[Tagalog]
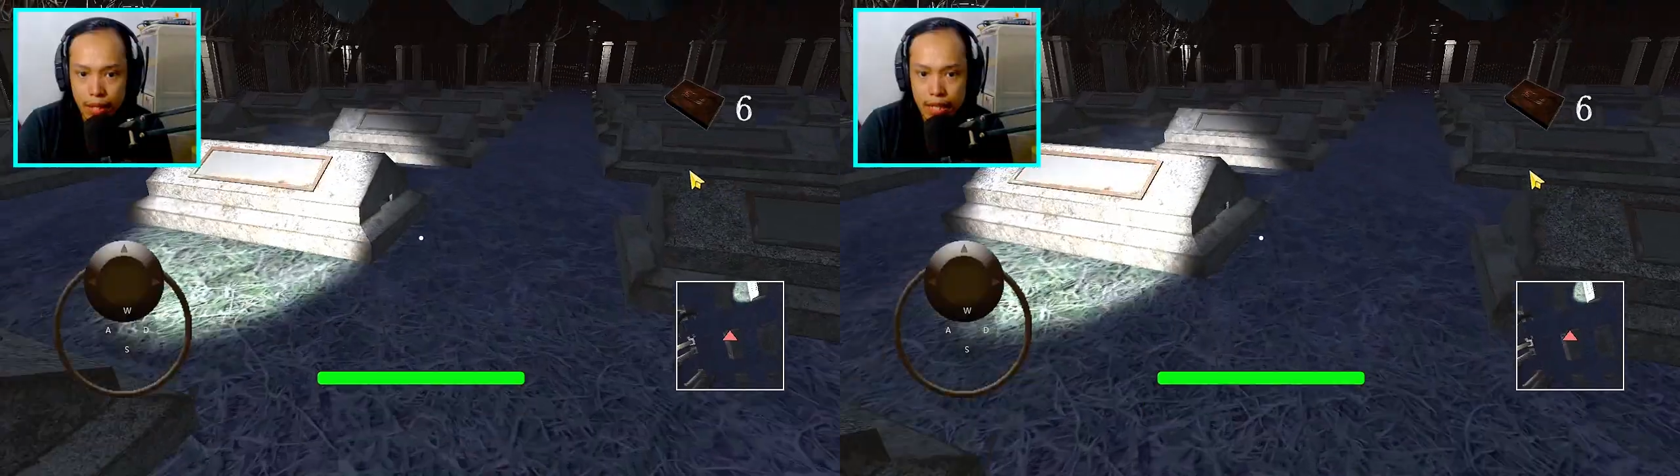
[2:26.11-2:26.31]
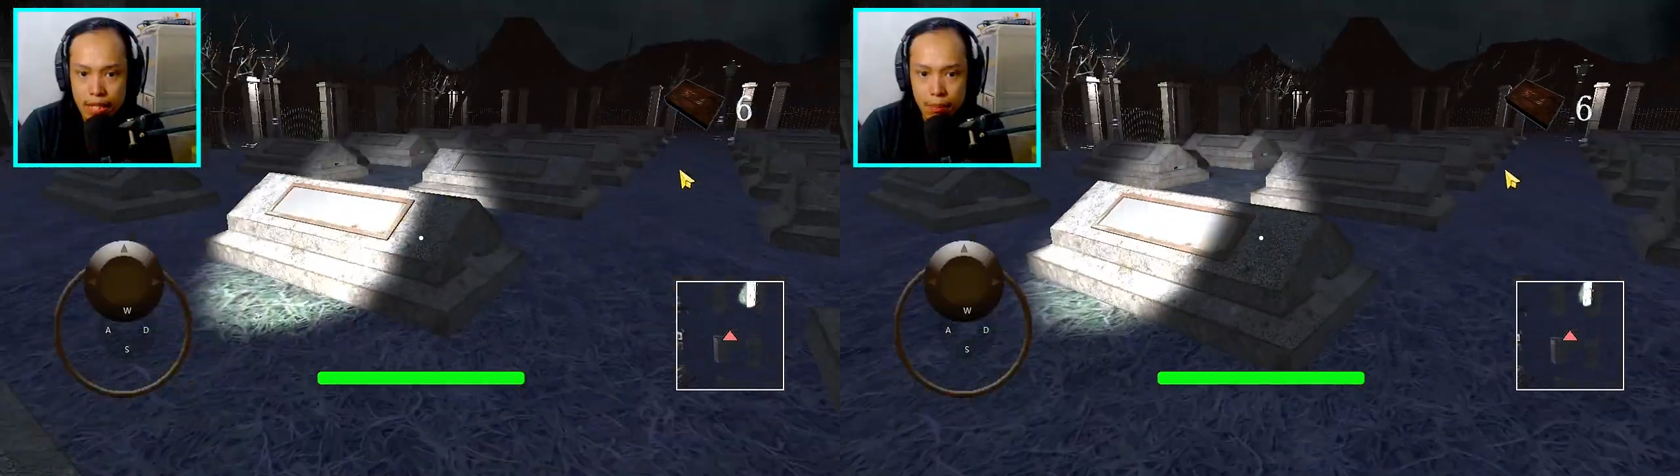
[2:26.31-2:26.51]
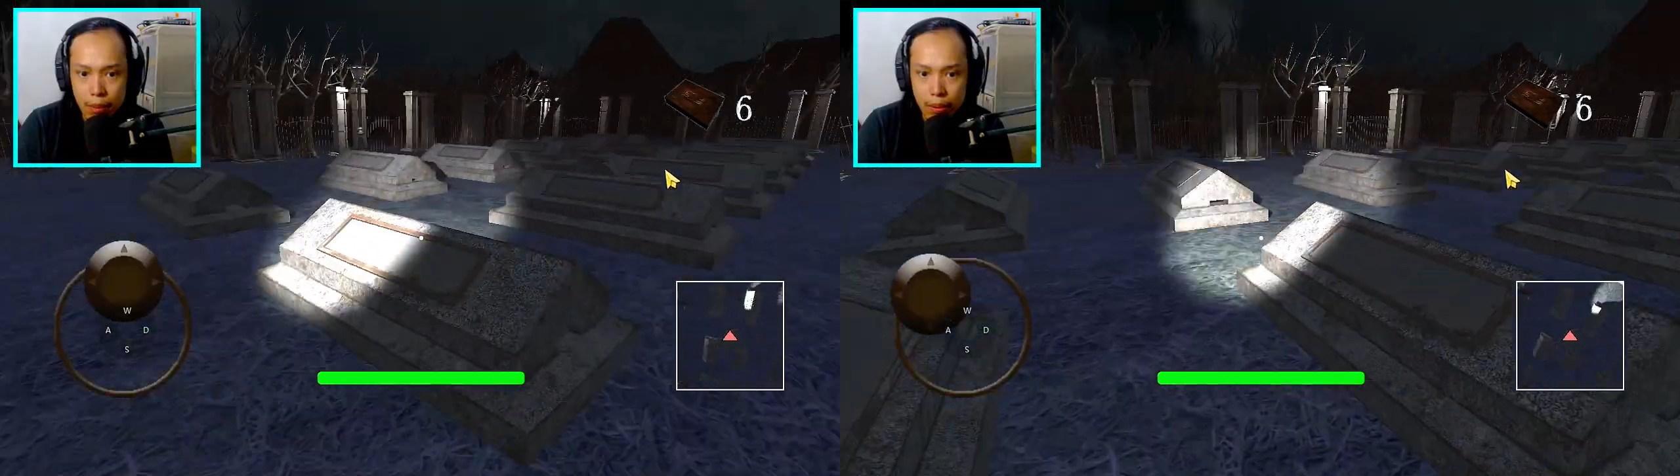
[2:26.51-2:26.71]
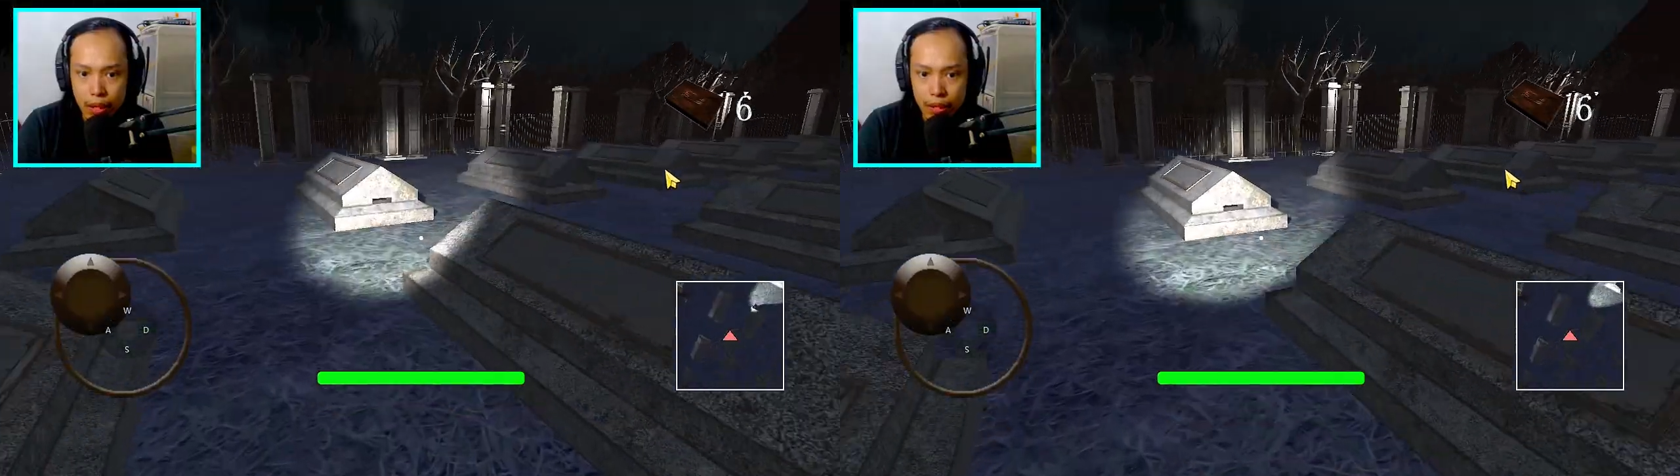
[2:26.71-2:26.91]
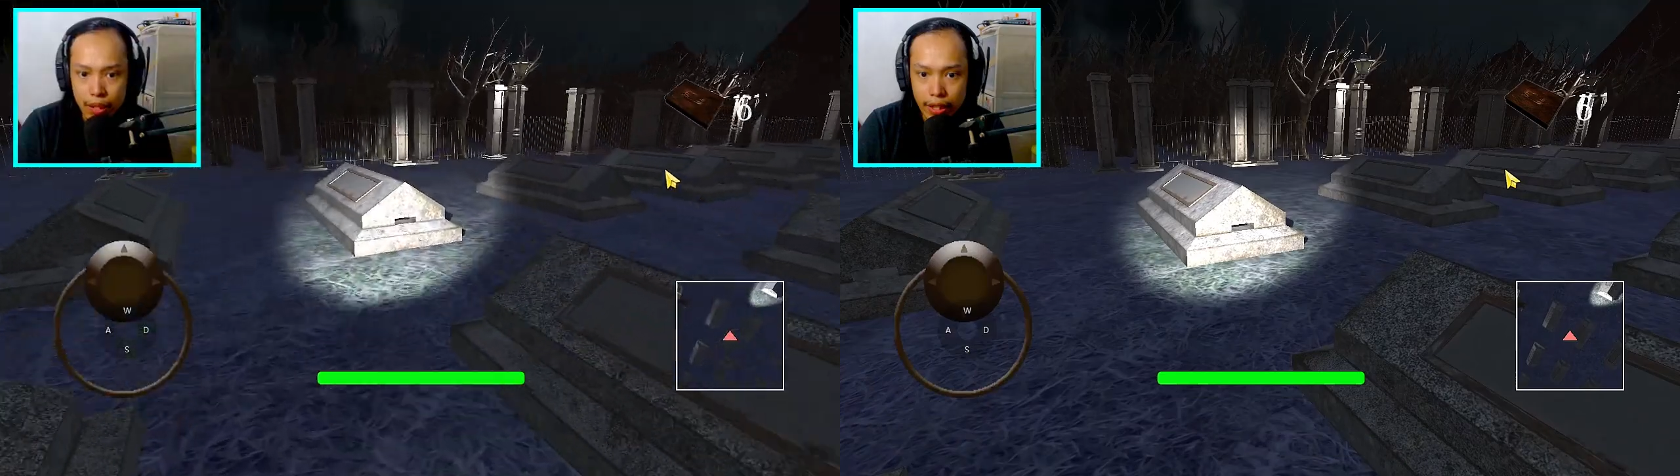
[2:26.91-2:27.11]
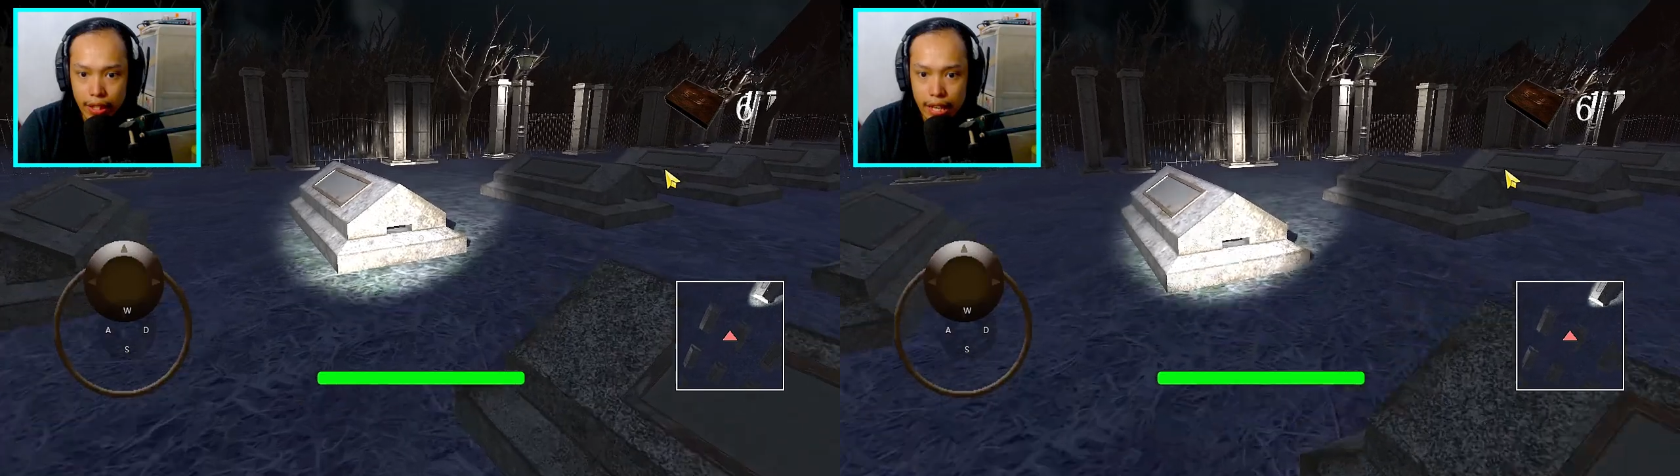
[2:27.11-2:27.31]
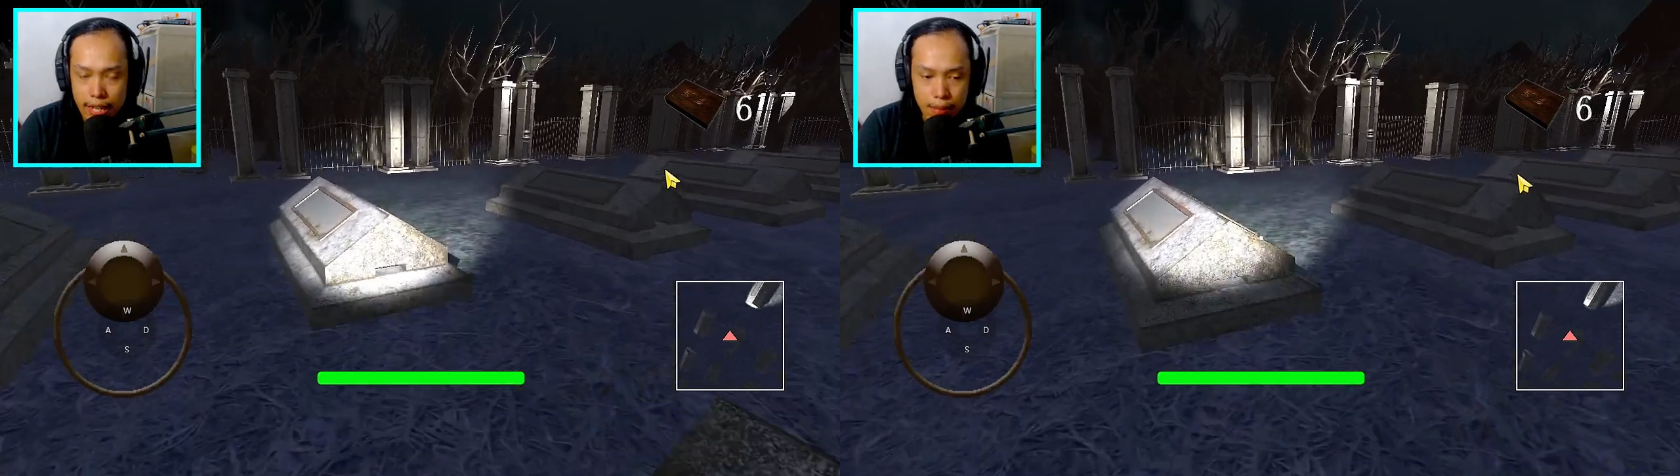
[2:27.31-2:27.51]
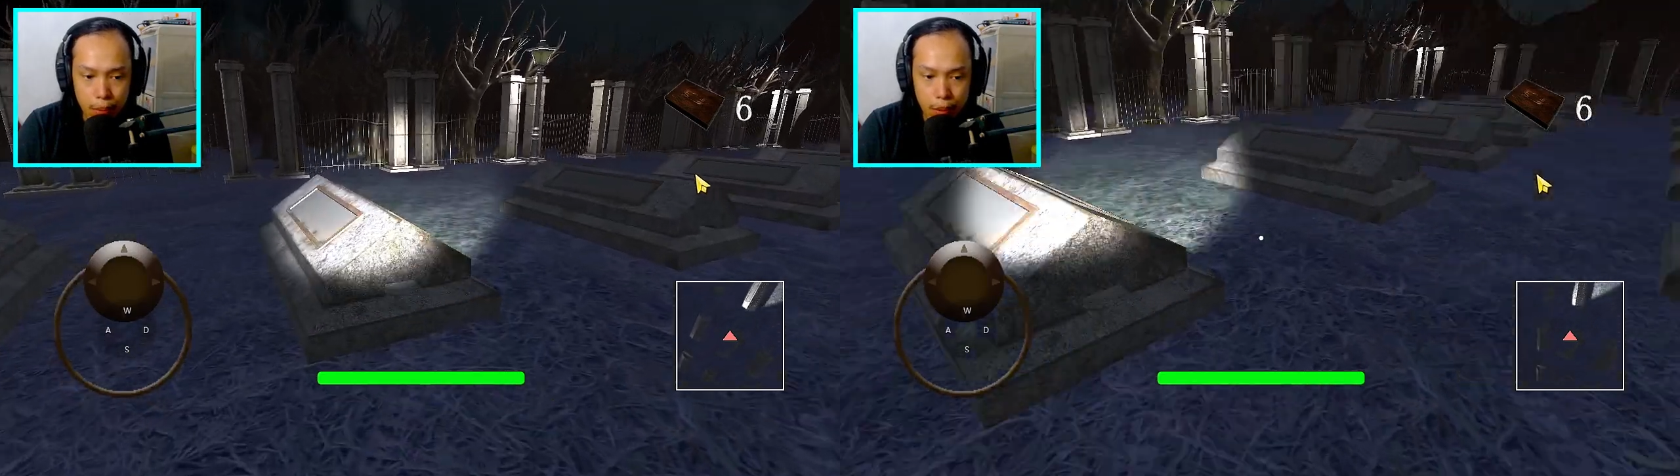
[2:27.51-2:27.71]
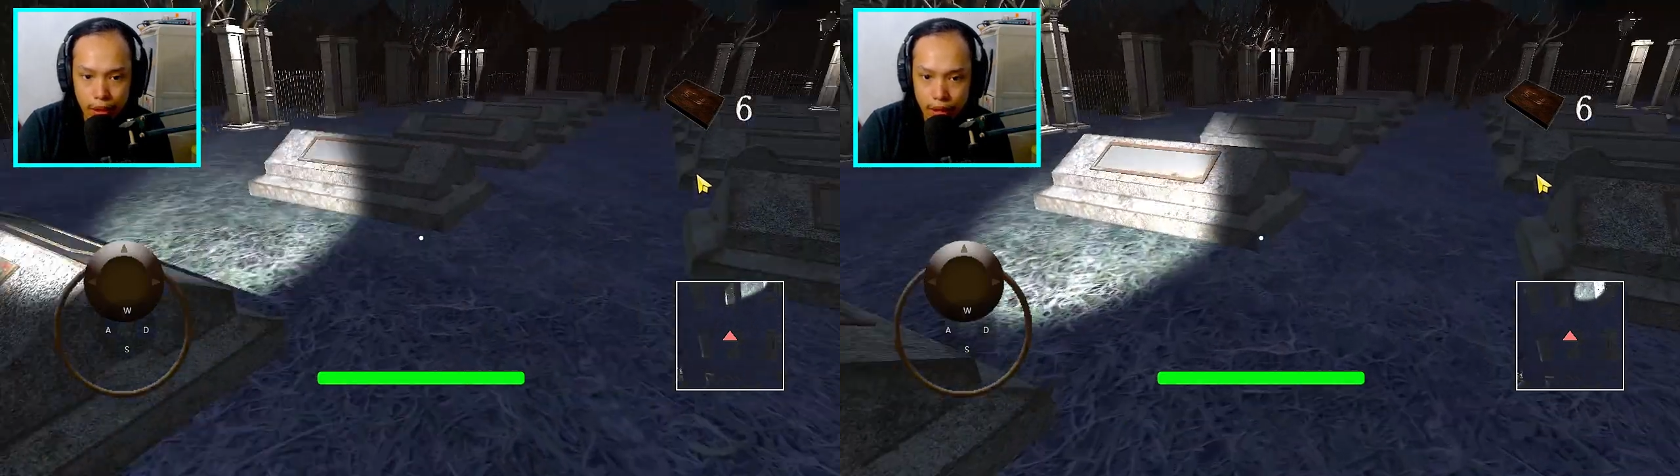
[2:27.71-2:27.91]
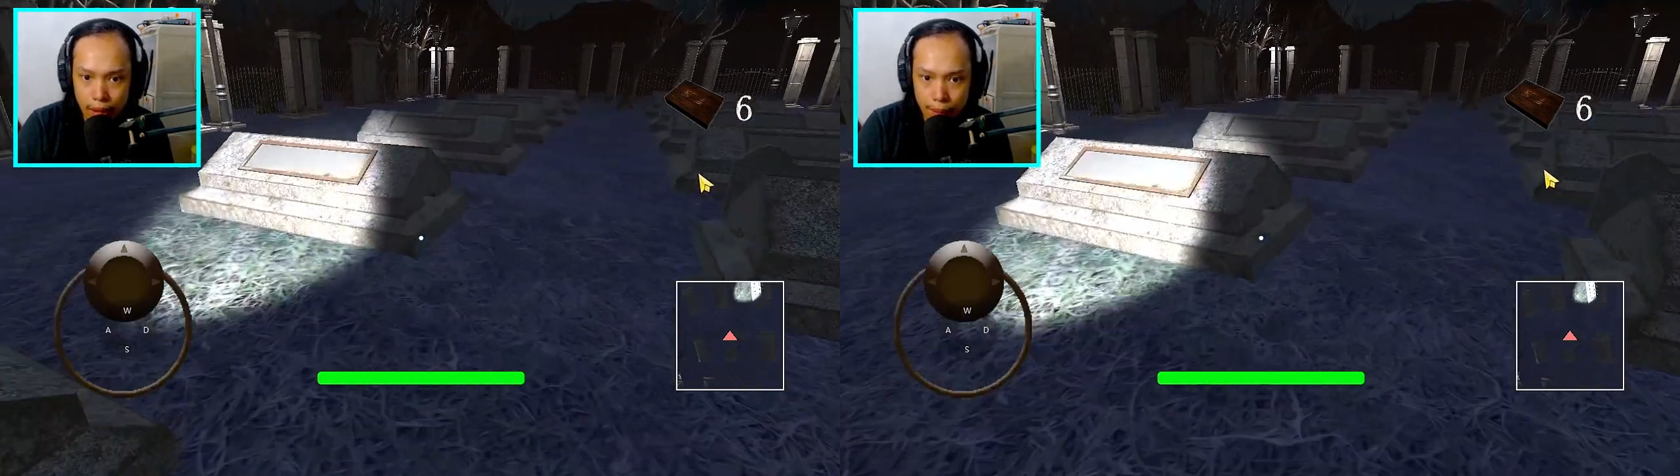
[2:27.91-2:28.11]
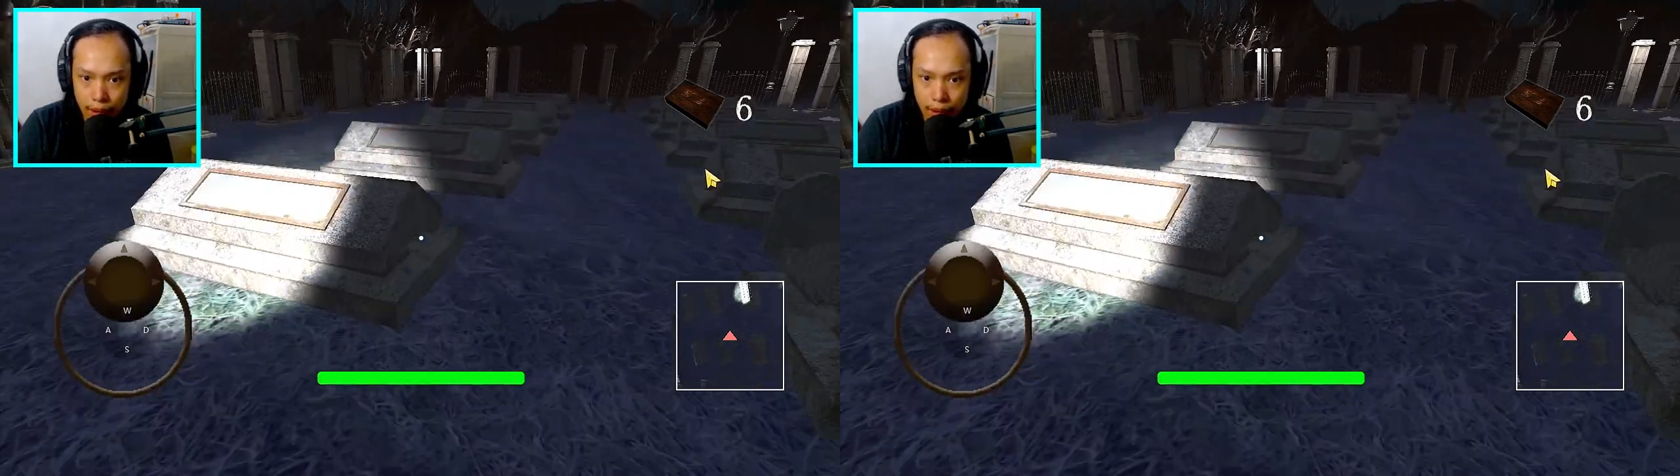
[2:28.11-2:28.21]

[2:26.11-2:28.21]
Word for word: Mag-explore lang tayo ng explore hanggang